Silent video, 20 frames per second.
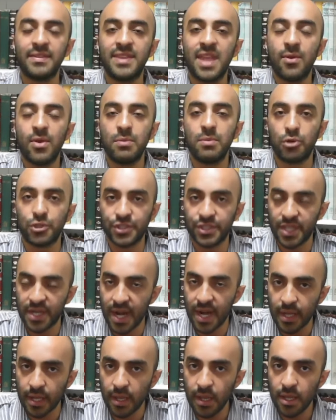deben
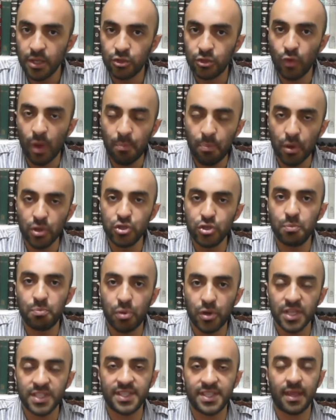mostrar su apoyo
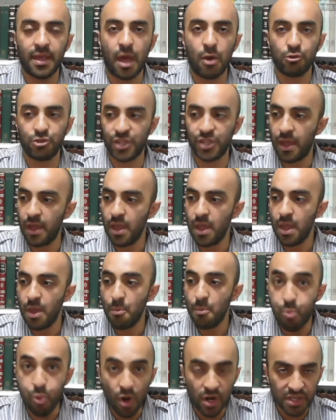por esta causa.
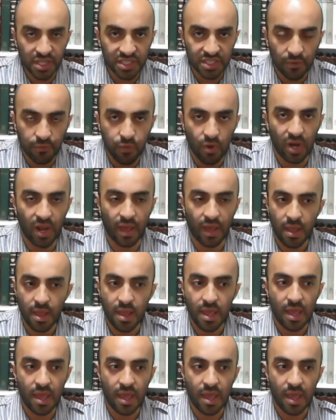Puertas afuera.